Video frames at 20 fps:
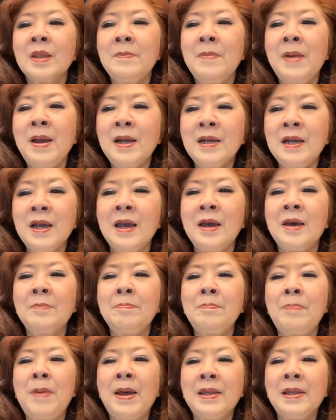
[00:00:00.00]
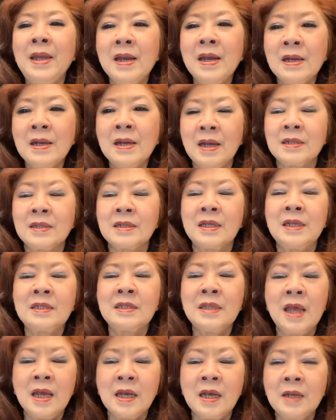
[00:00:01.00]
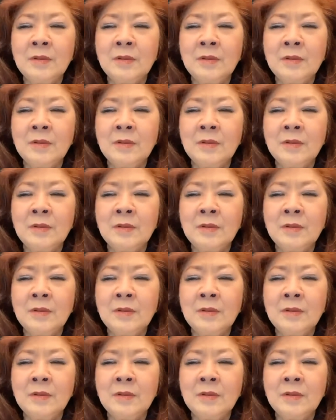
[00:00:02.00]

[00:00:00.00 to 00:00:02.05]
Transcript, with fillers: maka bayangkan kita